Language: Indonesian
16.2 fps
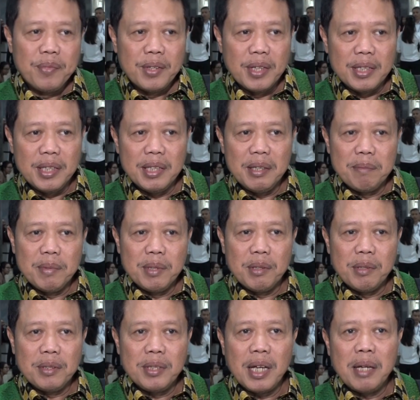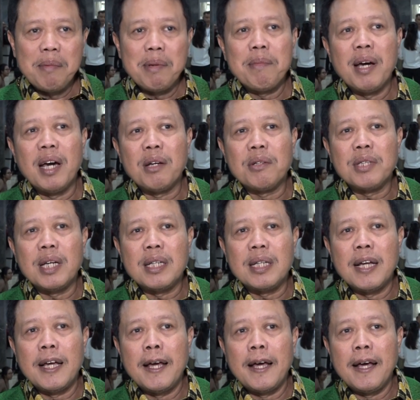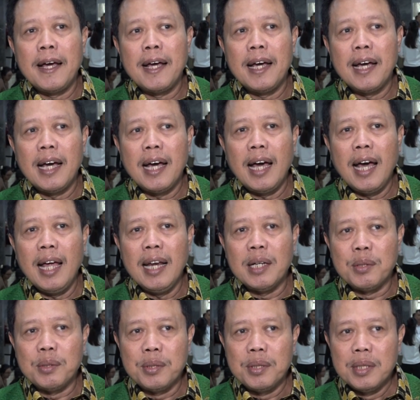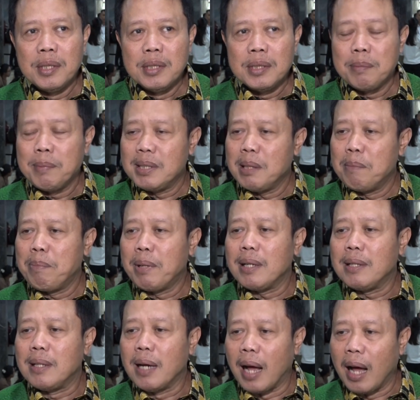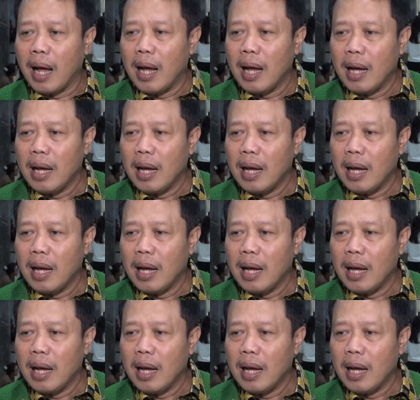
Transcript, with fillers: Jadi menurut saya memang harus ada anu semacam perda.